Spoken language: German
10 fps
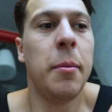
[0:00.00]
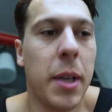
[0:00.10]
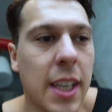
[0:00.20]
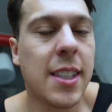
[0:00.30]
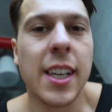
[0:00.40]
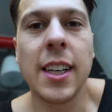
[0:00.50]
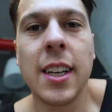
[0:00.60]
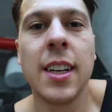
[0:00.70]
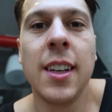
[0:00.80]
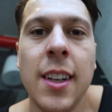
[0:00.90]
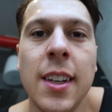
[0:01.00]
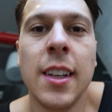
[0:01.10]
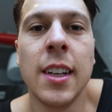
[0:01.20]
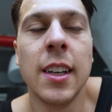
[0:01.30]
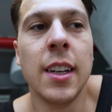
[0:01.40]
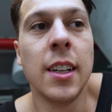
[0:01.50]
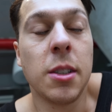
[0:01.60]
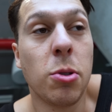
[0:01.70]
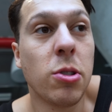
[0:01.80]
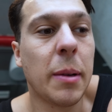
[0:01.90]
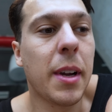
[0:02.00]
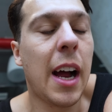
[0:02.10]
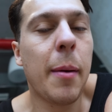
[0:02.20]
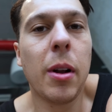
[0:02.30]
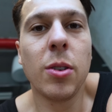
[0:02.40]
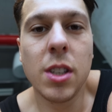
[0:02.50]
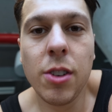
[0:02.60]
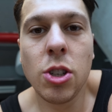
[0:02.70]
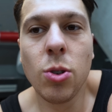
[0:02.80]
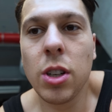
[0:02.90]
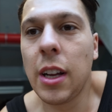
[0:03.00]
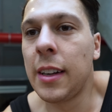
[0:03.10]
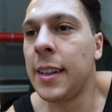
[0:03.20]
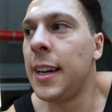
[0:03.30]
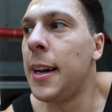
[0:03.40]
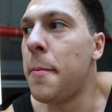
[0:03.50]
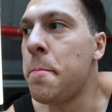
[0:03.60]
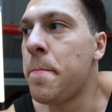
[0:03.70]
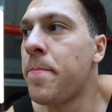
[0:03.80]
mit SZ. Zum Schluss am Kabel und zwischendurch dann ähm,